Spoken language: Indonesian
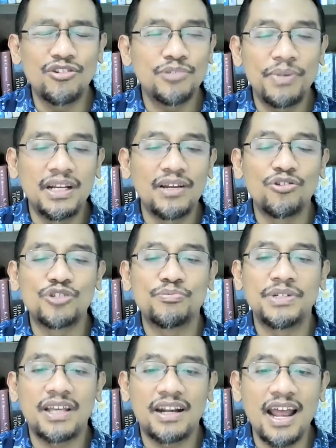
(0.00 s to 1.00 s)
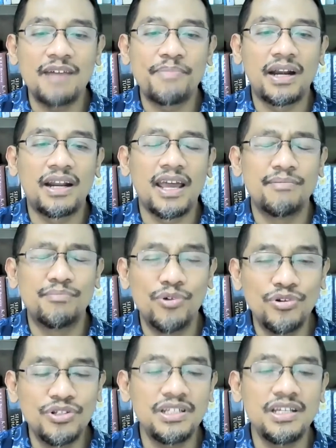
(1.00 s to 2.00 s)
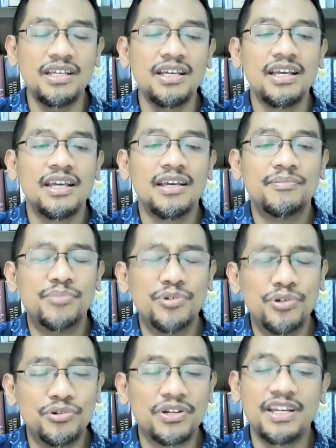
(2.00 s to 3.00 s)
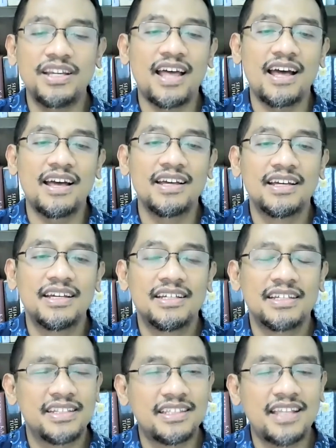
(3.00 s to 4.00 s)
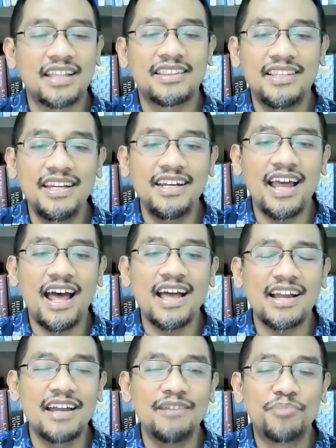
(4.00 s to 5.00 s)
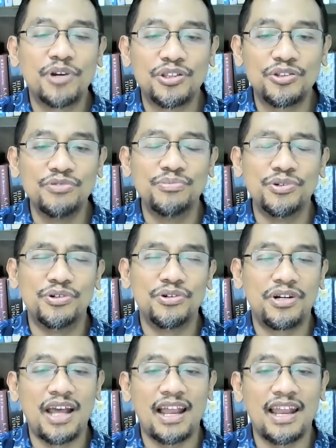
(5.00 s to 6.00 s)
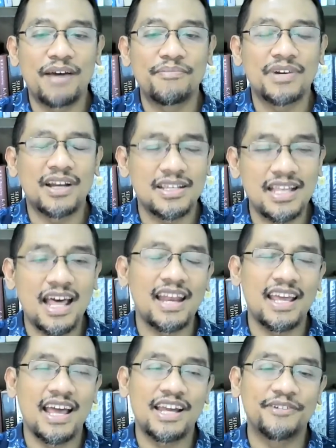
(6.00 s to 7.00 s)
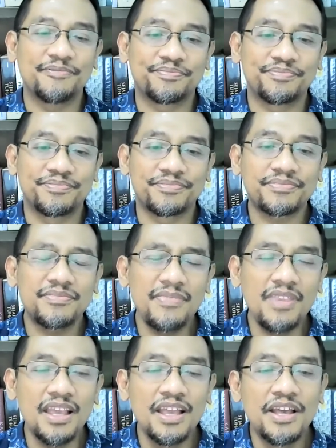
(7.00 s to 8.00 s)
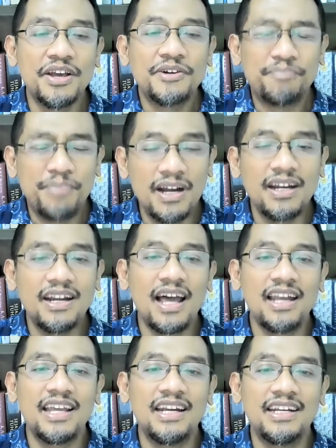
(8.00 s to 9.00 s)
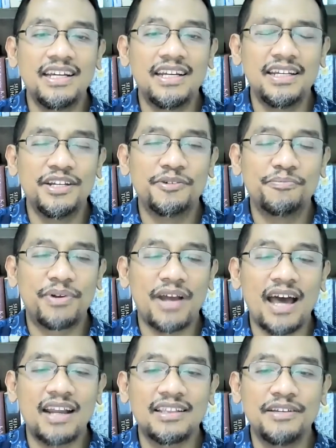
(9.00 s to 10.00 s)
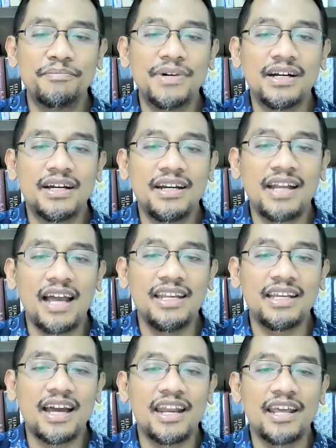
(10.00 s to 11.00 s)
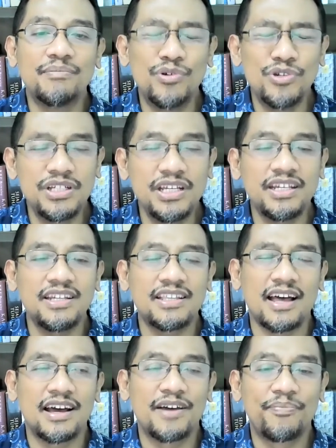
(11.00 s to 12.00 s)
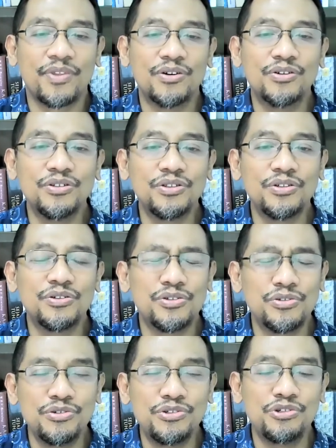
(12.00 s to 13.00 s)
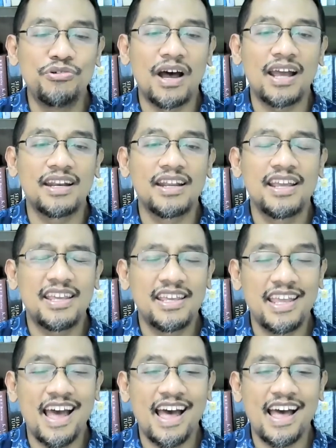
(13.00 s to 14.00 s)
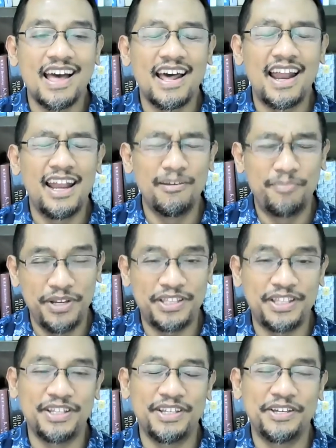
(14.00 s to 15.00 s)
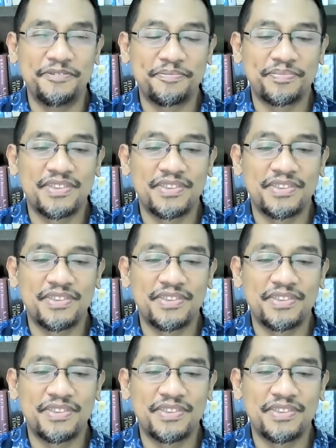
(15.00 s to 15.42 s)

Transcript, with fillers: terus-menerus menyerah pada emosi buruk kita, kita tidak akan bertumbuh dalam kesalehan. Pengendalian diri berarti mengendalikan emosi kita untuk tujuan yang lebih tinggi.